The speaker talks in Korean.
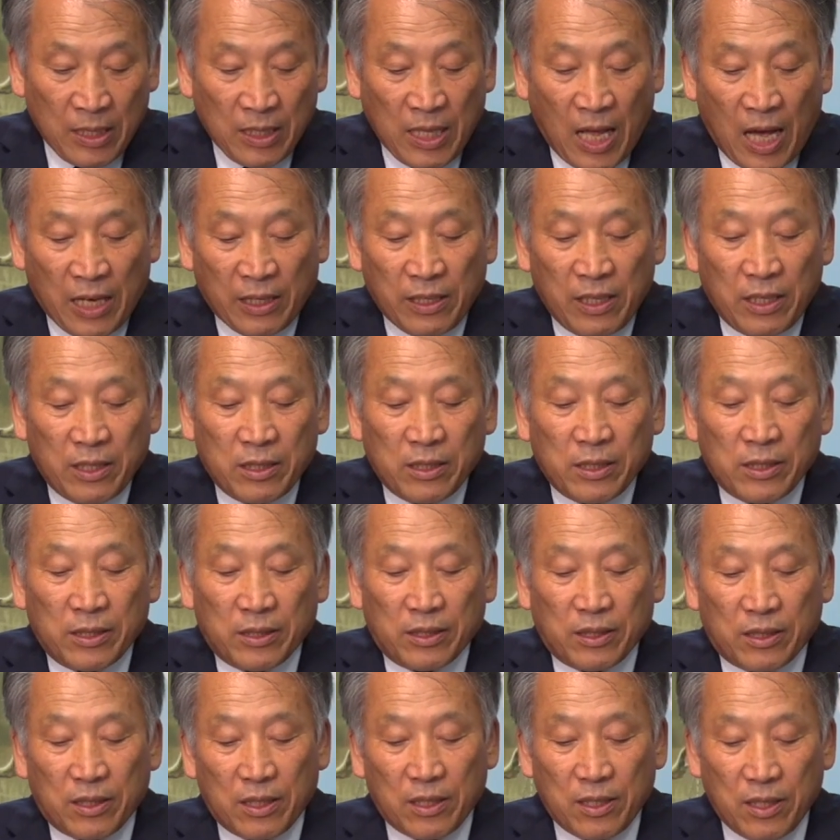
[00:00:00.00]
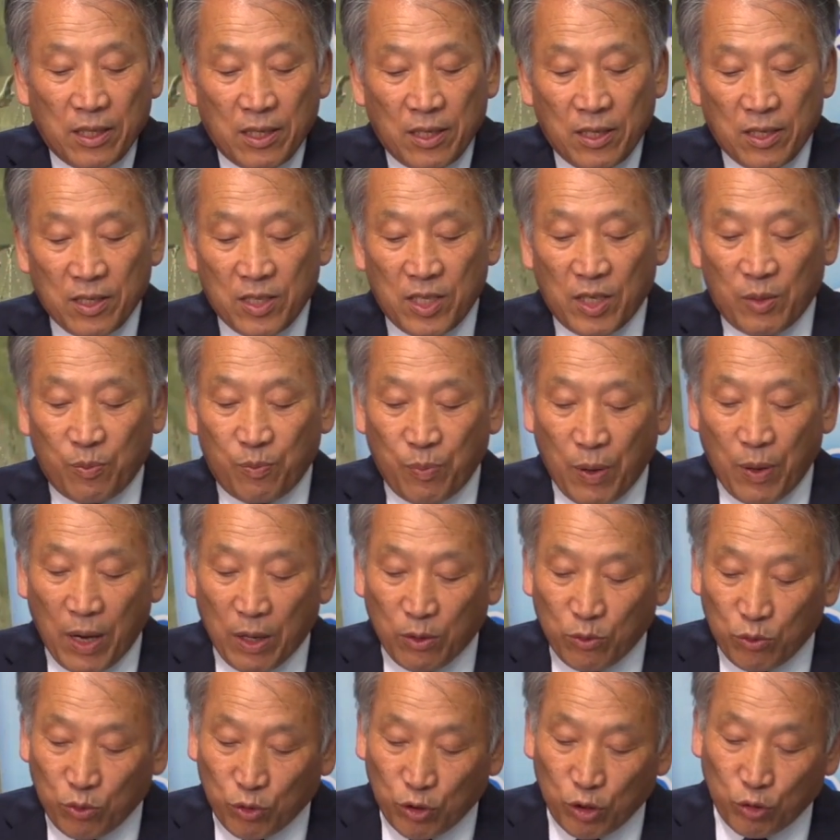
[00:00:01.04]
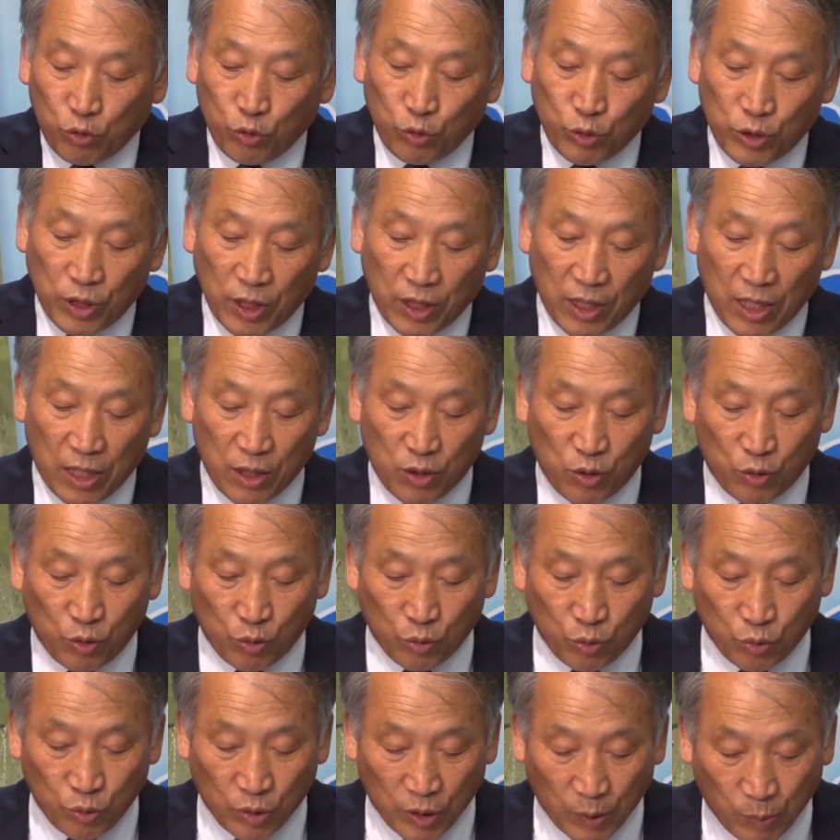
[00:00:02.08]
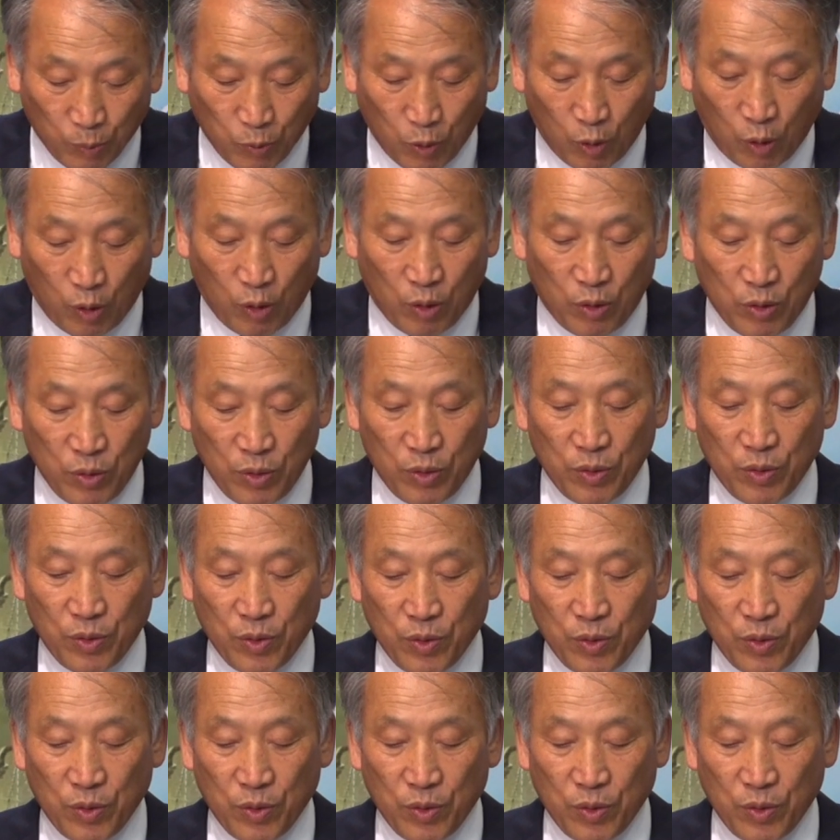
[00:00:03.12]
당에는 재판국을 구성할 수 없고